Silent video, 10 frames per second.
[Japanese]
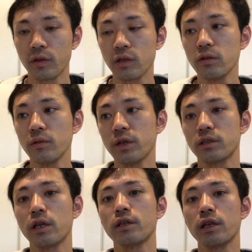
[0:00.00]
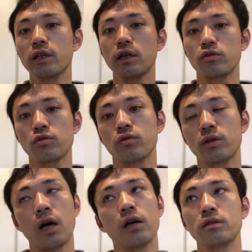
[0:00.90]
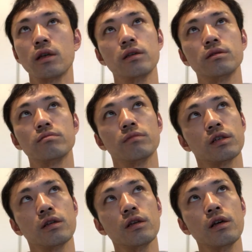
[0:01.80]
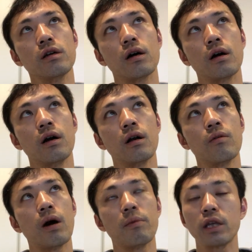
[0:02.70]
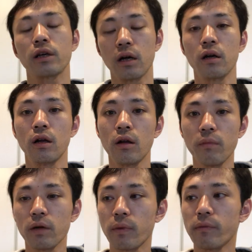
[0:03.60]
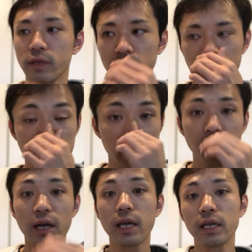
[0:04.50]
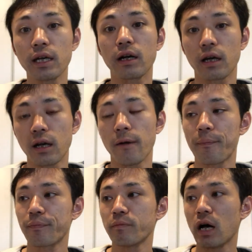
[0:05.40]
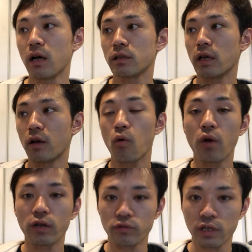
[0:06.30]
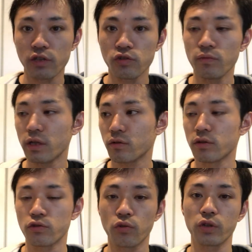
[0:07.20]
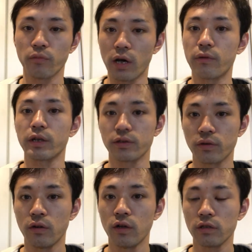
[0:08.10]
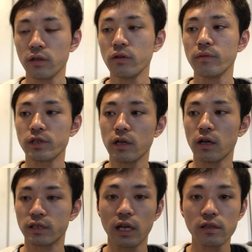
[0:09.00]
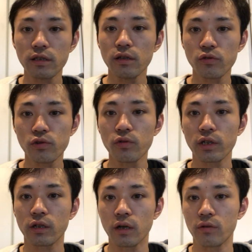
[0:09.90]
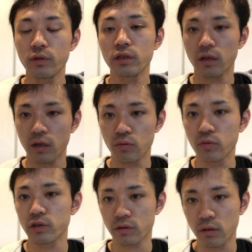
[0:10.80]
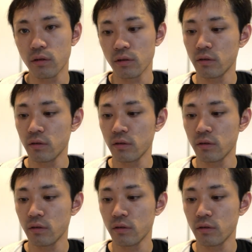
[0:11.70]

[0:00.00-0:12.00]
例えば1000円以下の商品あ千、円、まあ、1000円以下あんまないかまあまあまあ大体1万円以下から、まあ、高額の30万とかの商品もあるわけですよ例えばじゃあ3000円の商品が売れたらどうですか